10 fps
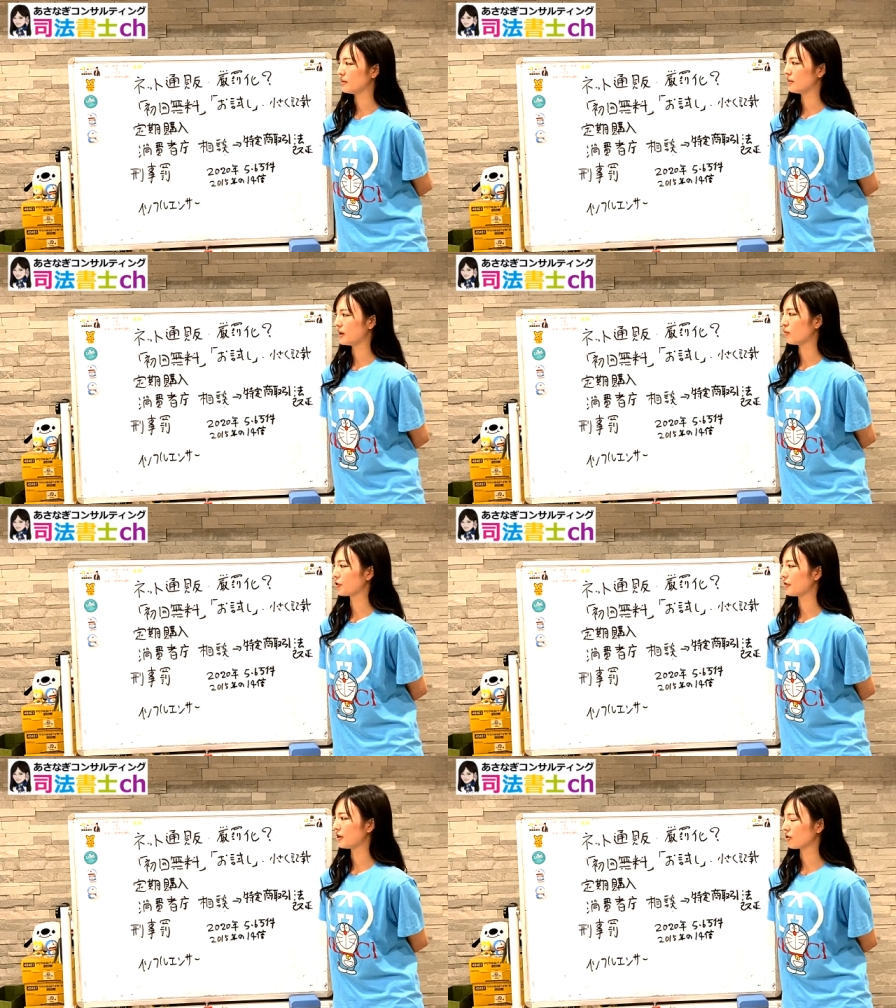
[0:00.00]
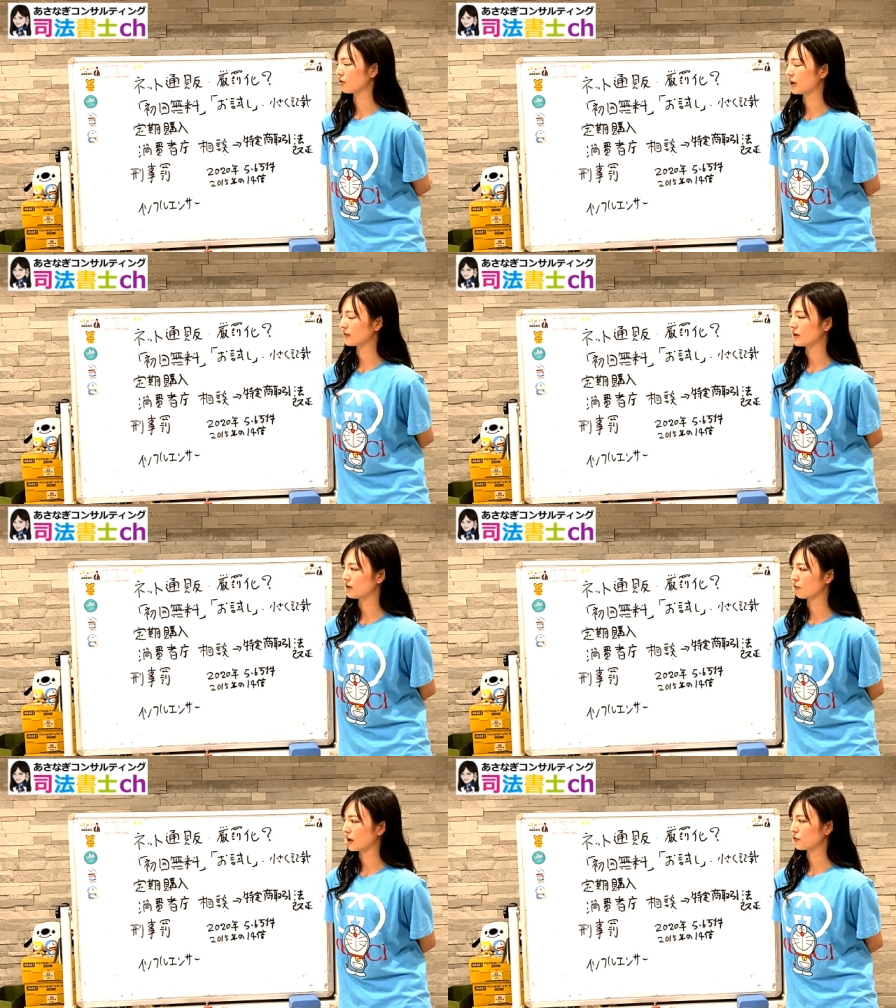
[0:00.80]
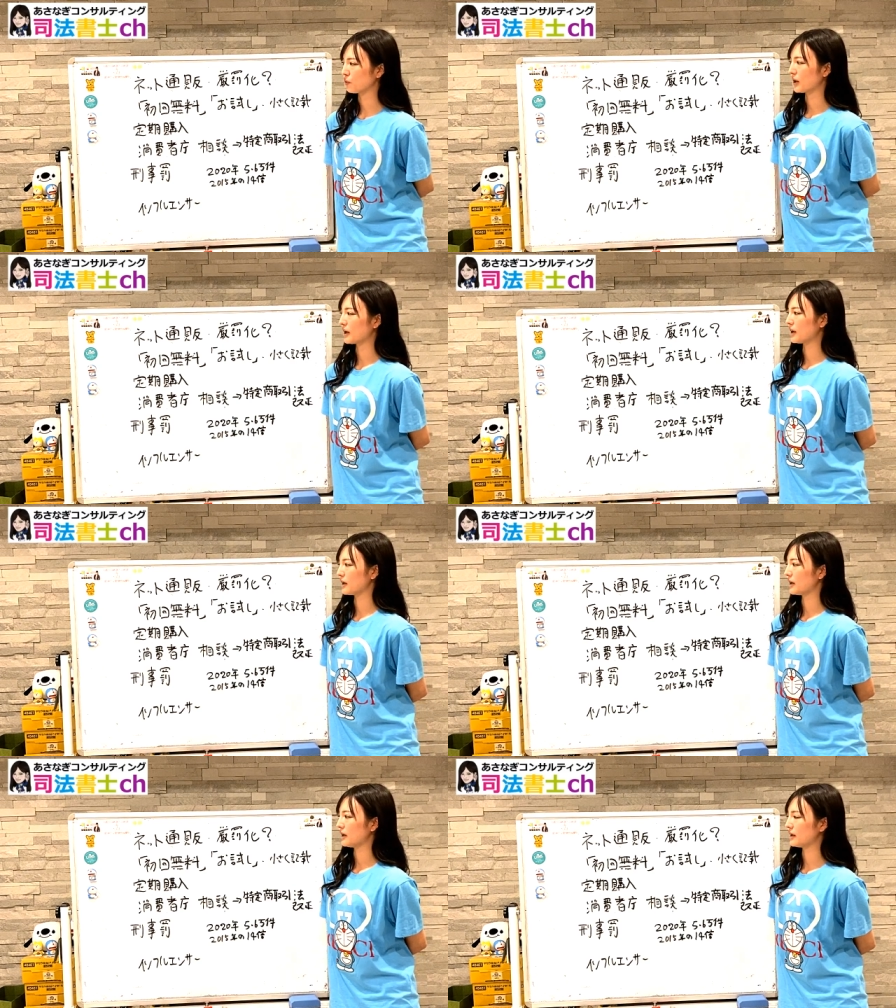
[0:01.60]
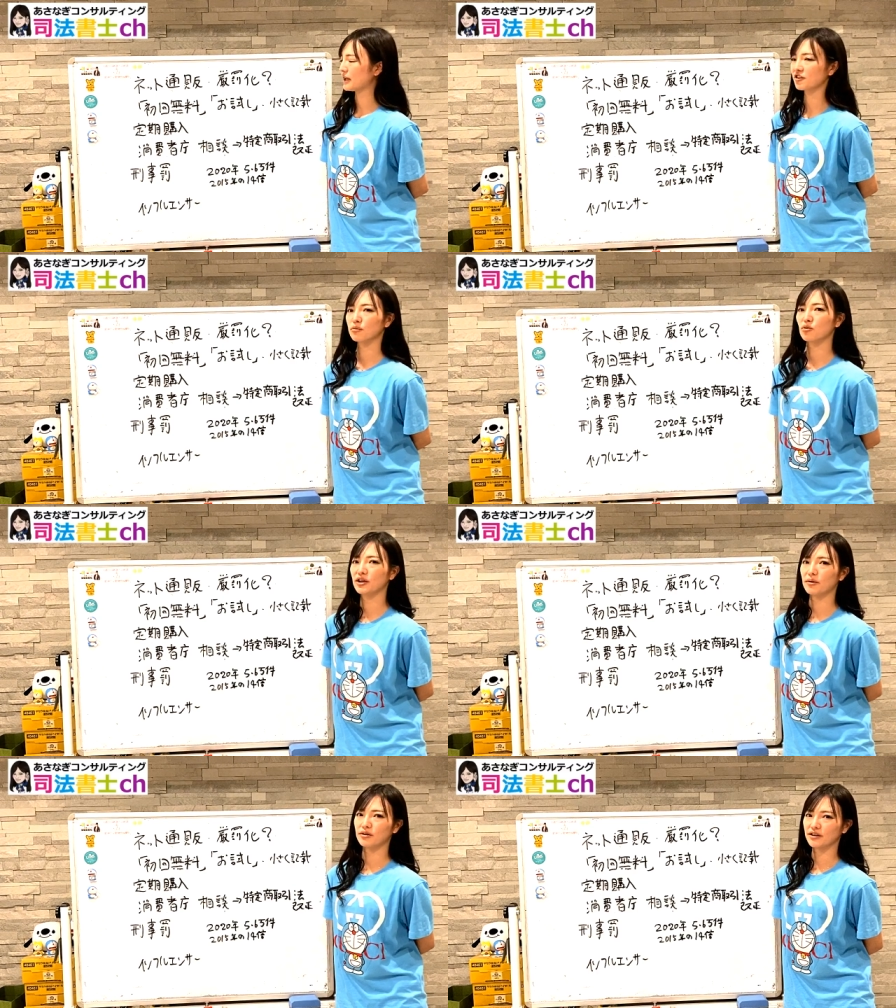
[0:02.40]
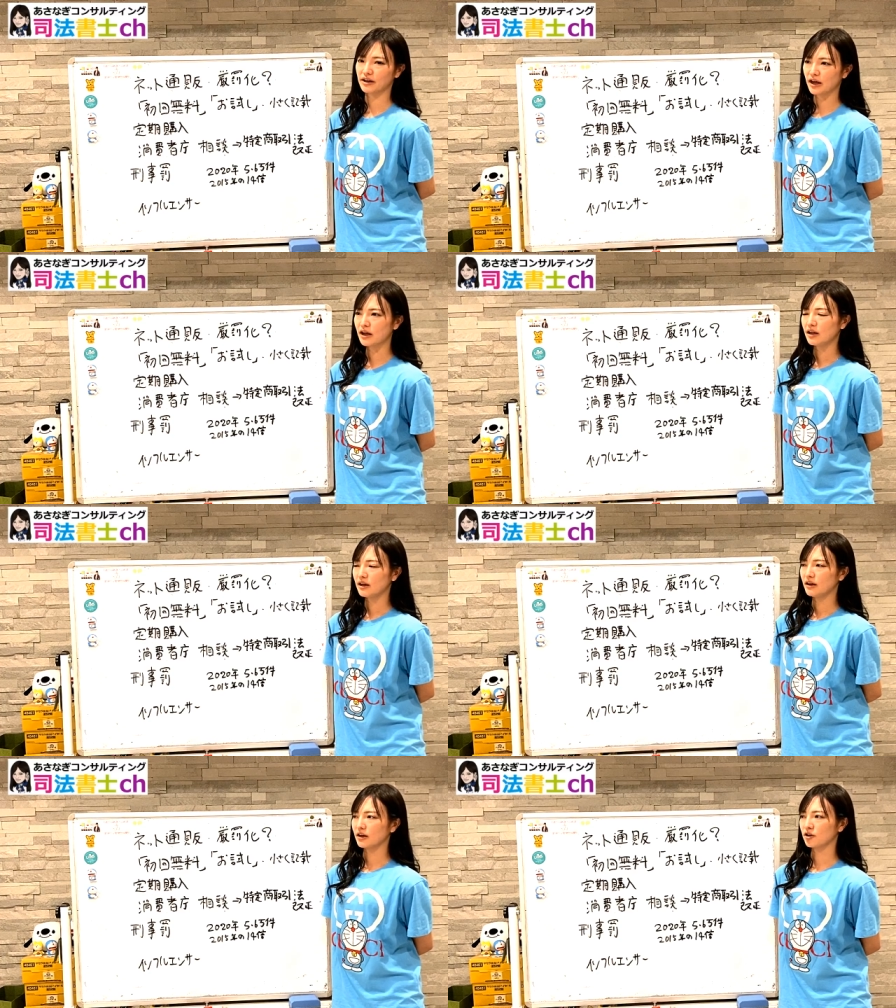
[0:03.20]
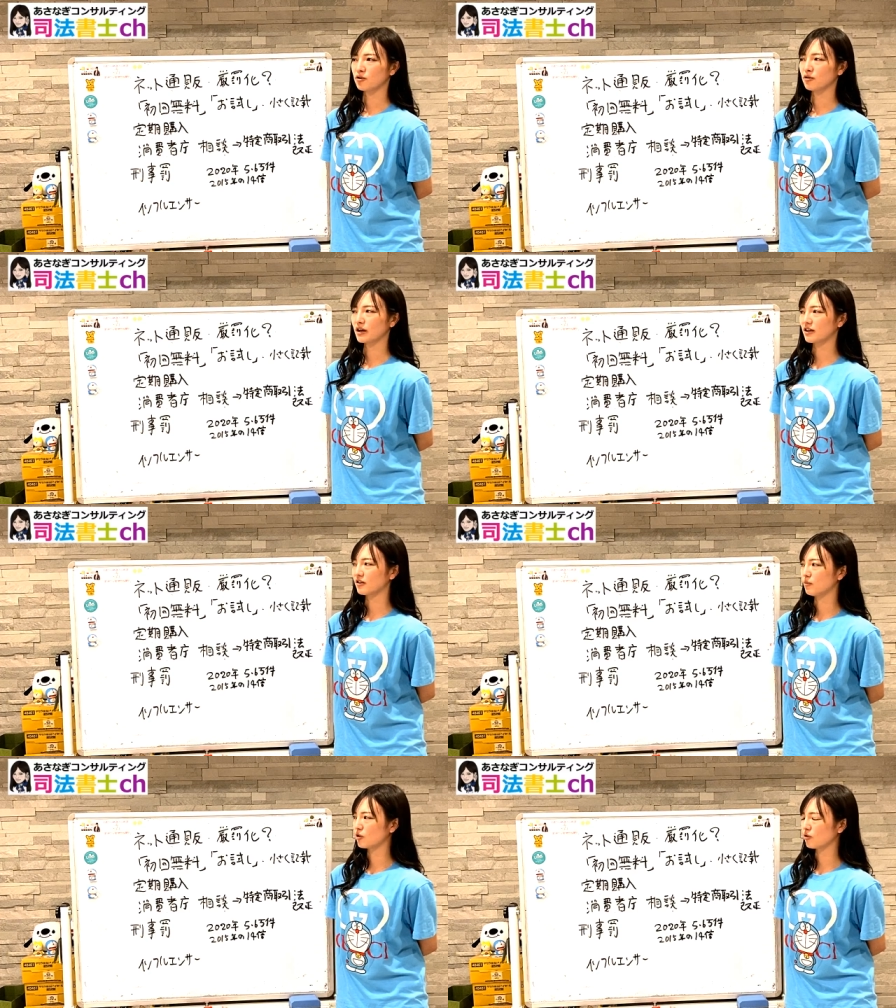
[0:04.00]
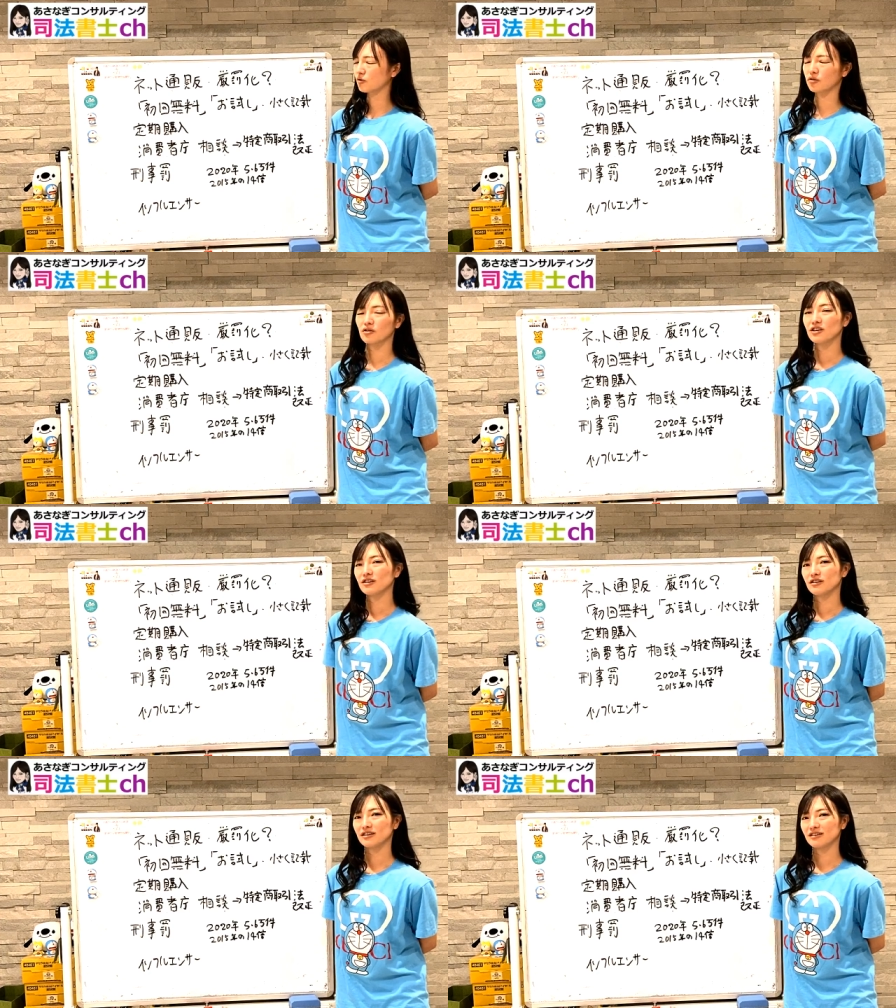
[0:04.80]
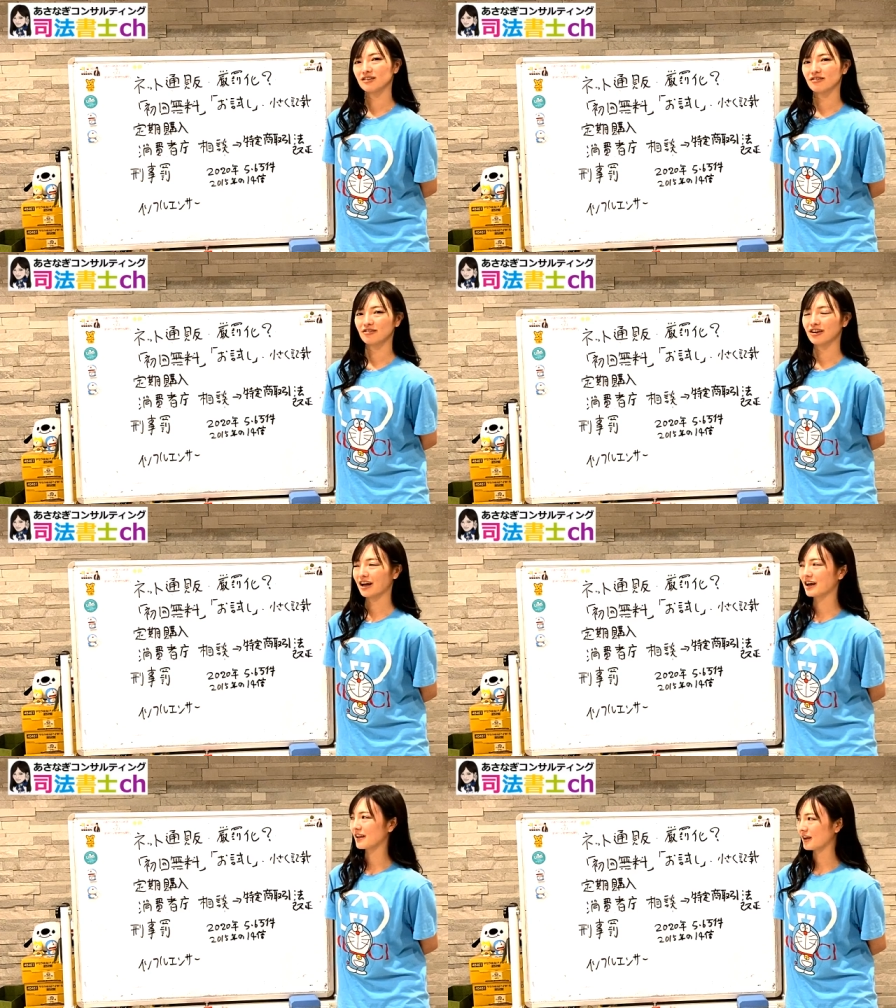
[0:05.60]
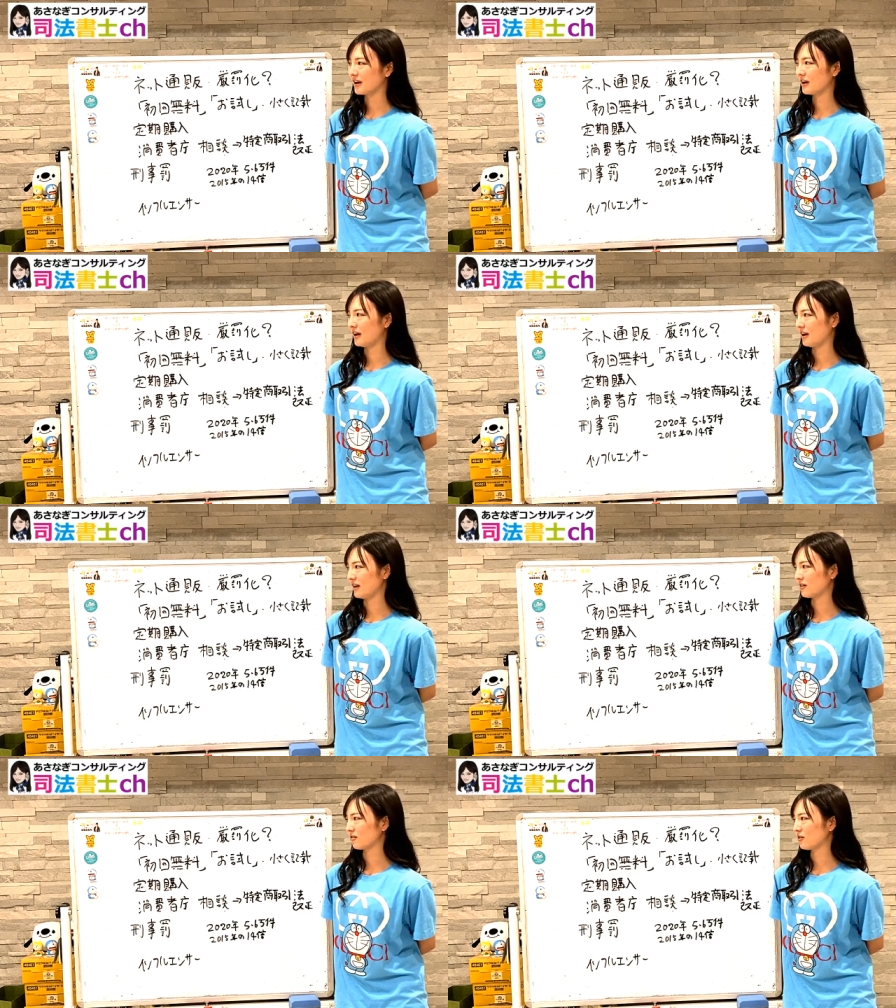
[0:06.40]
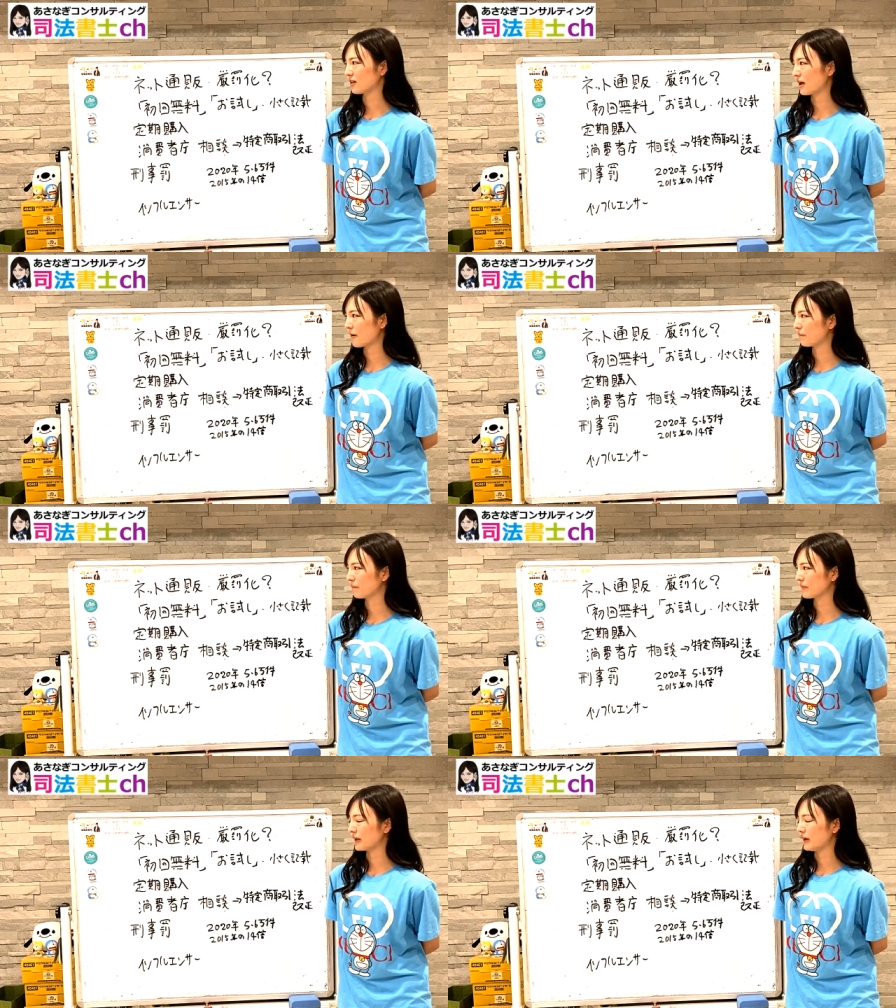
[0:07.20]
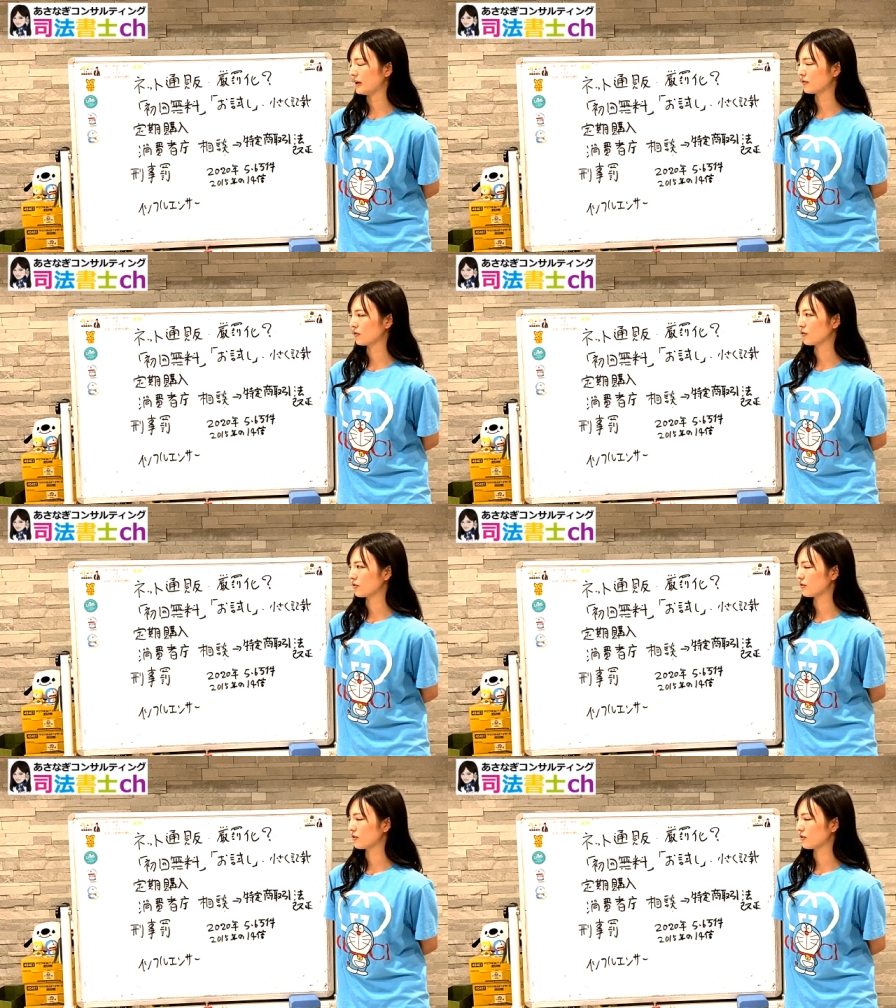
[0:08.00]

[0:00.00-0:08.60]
ね、モテヘッドであったりとかあとは、えー、脱毛サロンですかね、えー、9ヶ月無料と、ね、っていうふうに書いてね、えー、そういった、えネット